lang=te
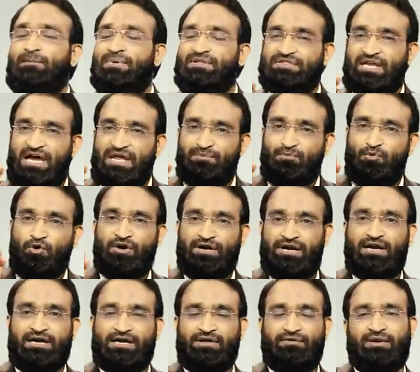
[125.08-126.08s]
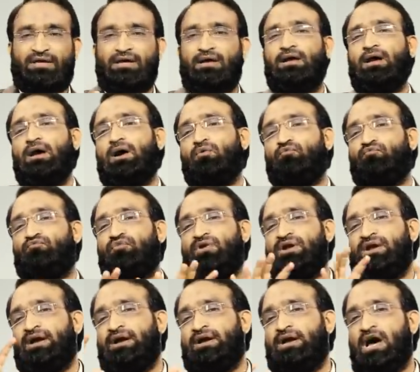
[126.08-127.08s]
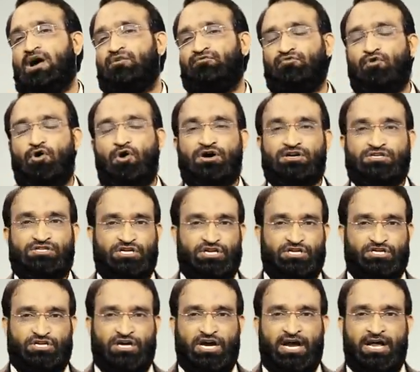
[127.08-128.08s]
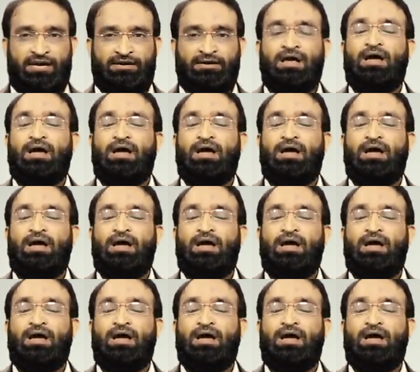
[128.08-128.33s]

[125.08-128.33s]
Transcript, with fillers: మధ్యాహ్నం ఒకటి గంట వరకు వన్ అండ్ హాఫ్ అవర్ సెషన్